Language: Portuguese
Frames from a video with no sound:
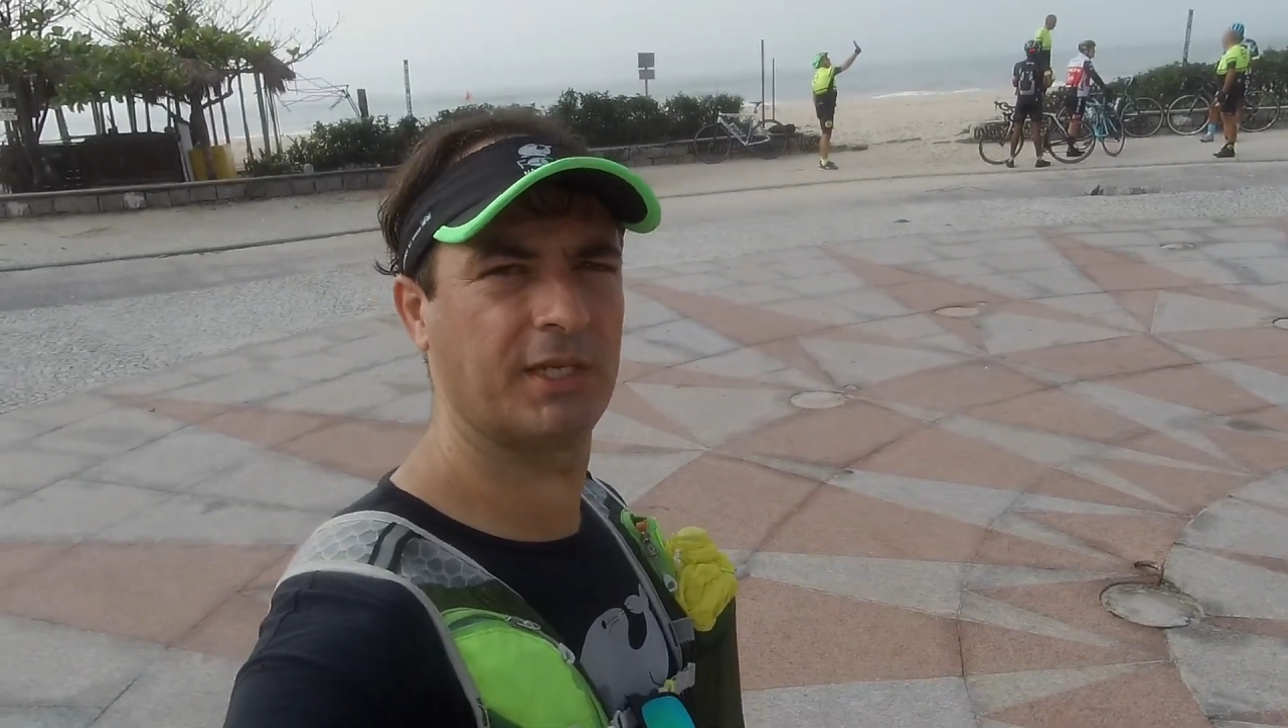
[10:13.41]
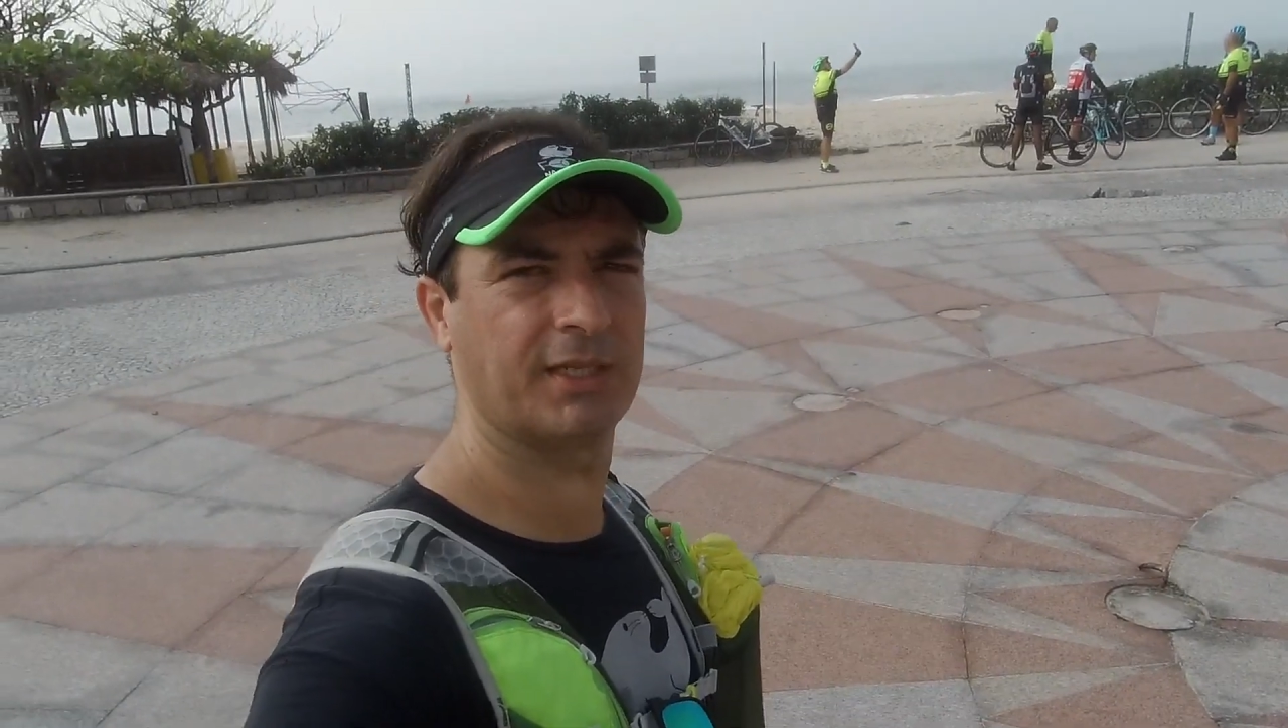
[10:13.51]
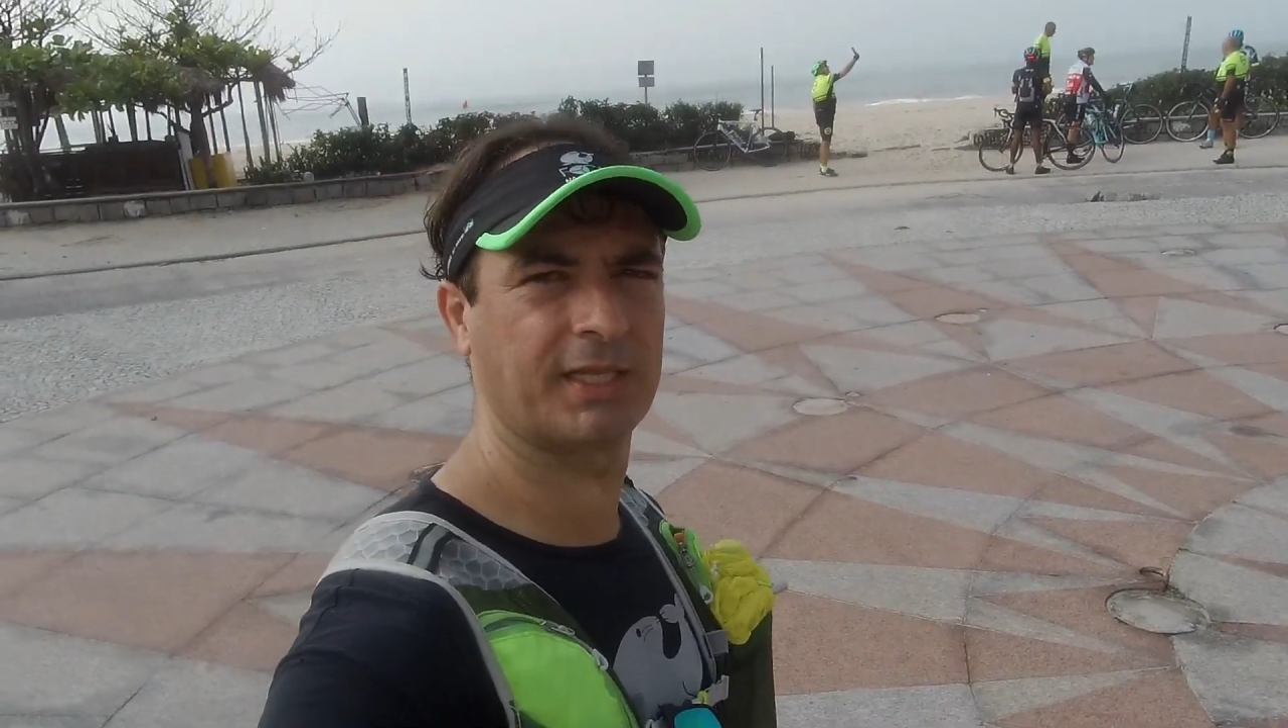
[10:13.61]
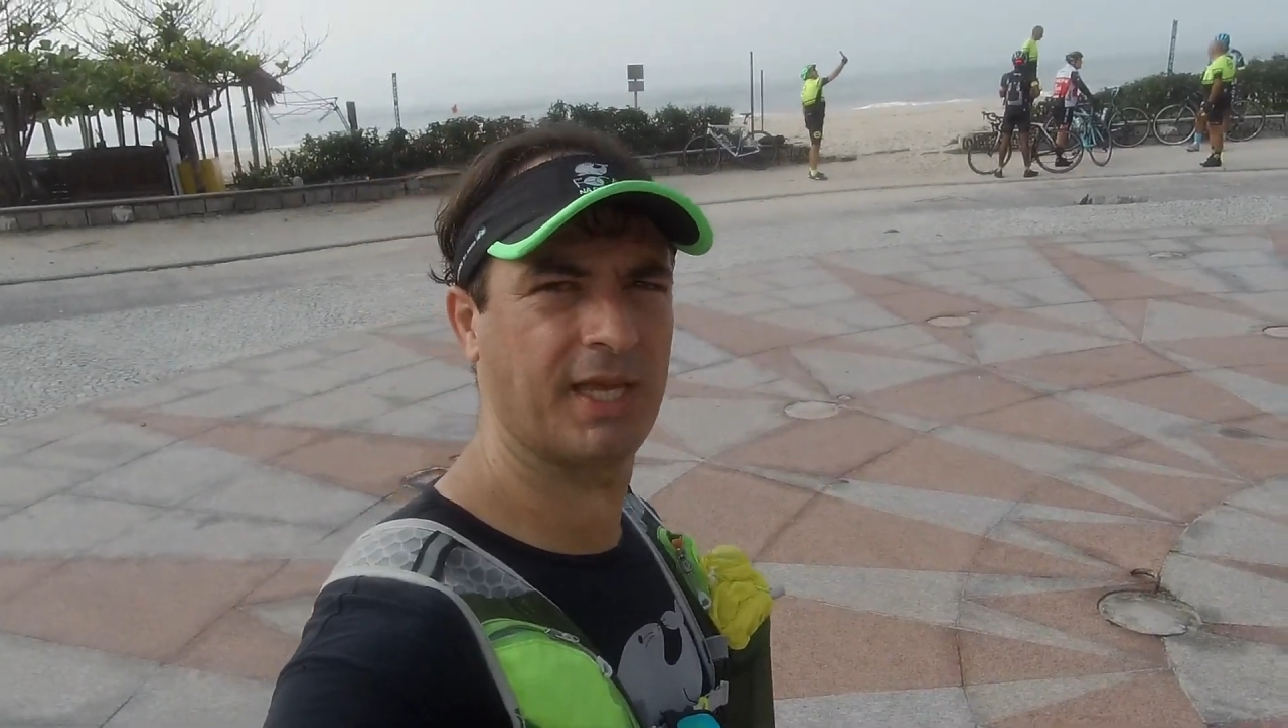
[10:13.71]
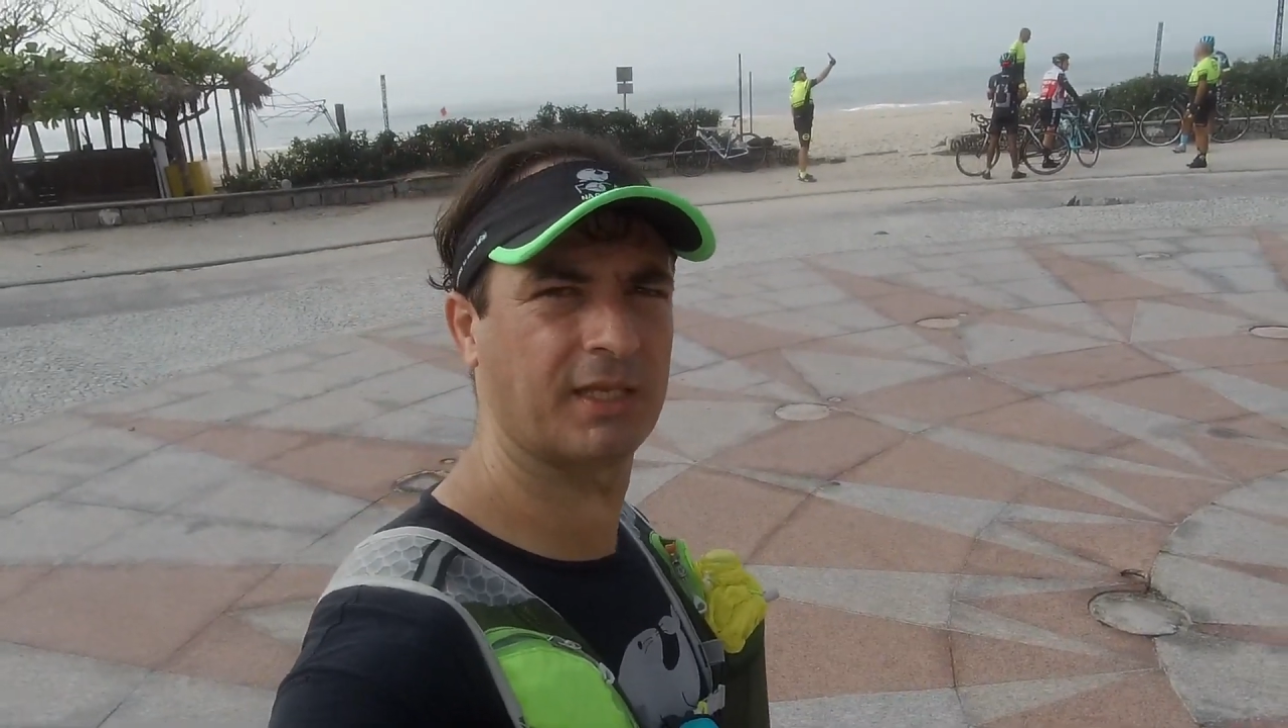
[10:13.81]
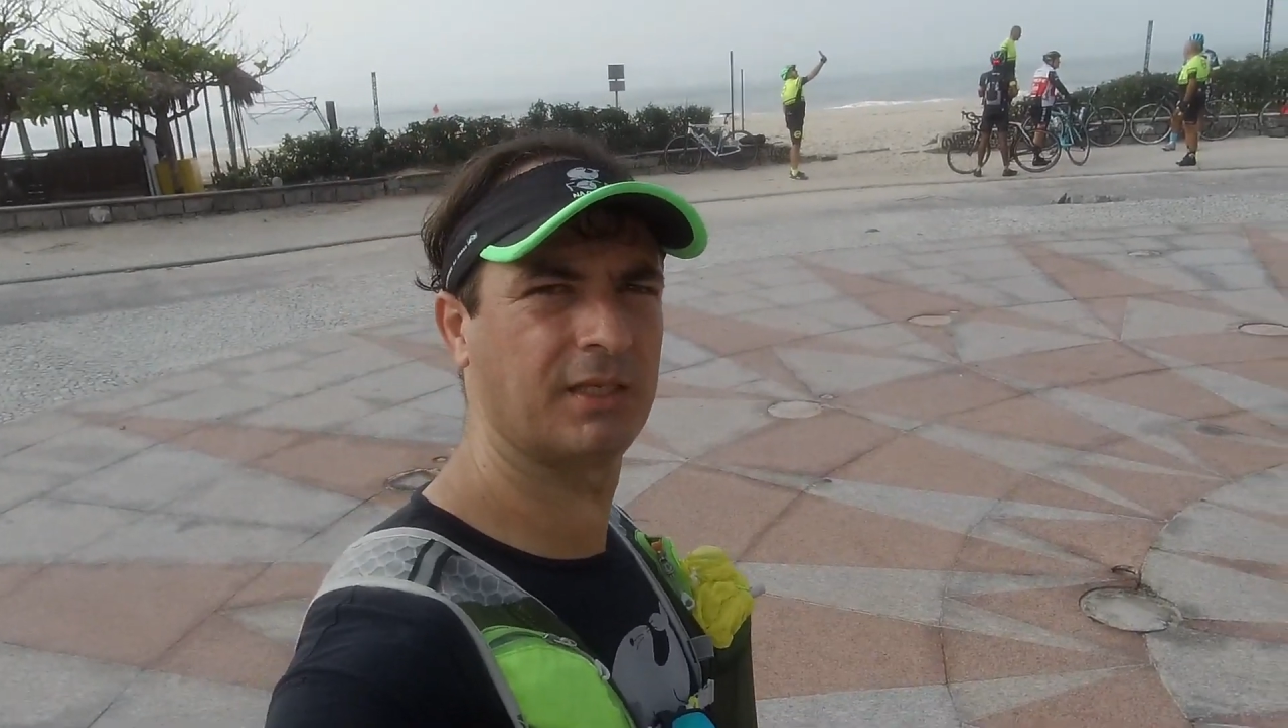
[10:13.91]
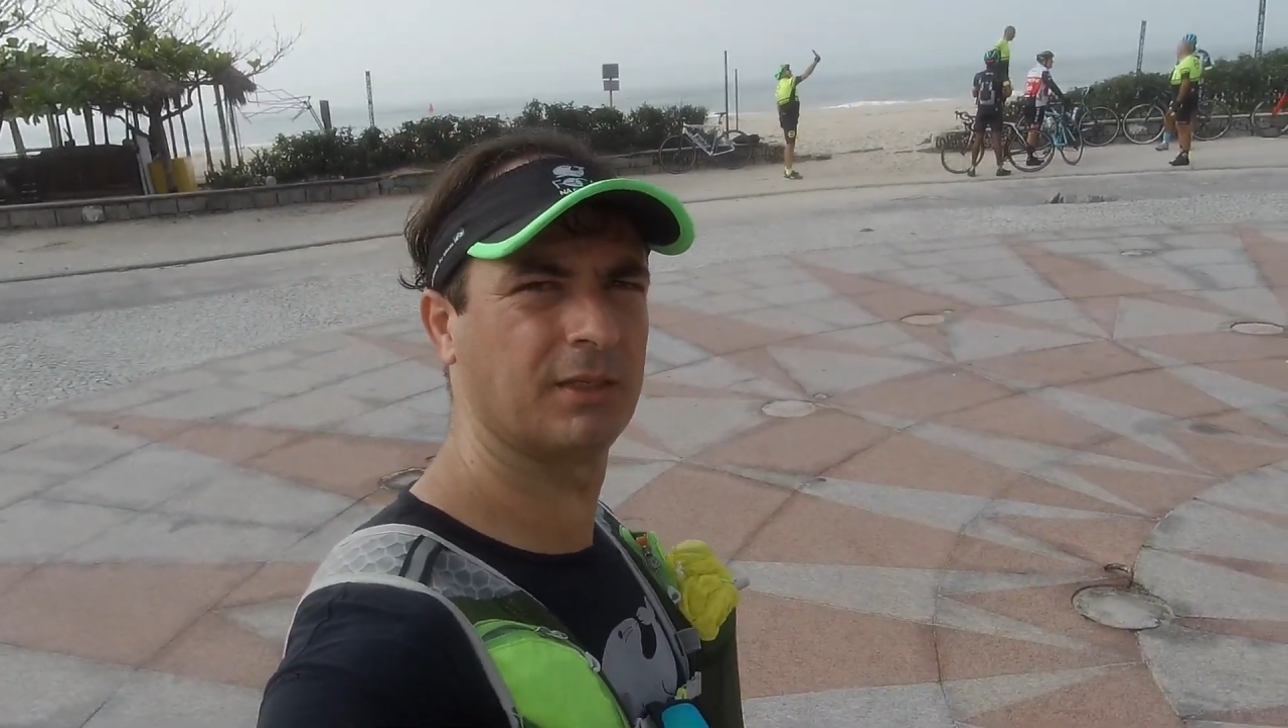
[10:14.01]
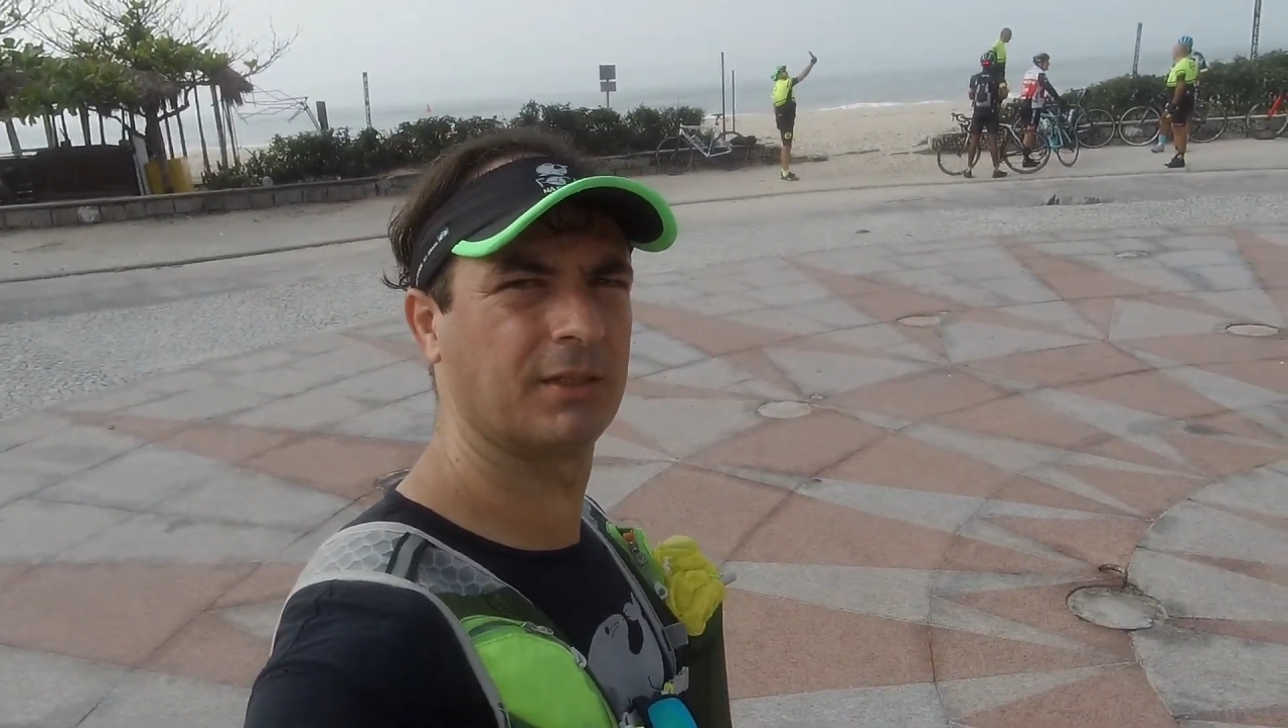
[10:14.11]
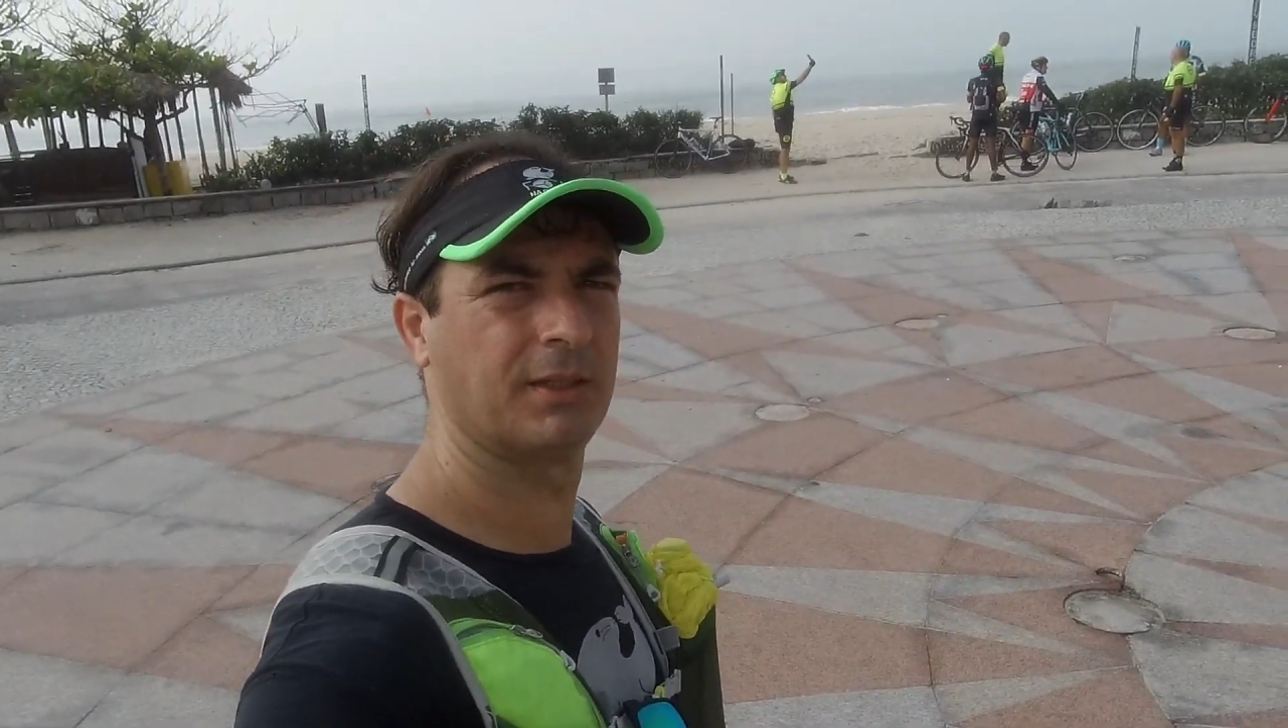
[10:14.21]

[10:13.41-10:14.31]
que está até aqui.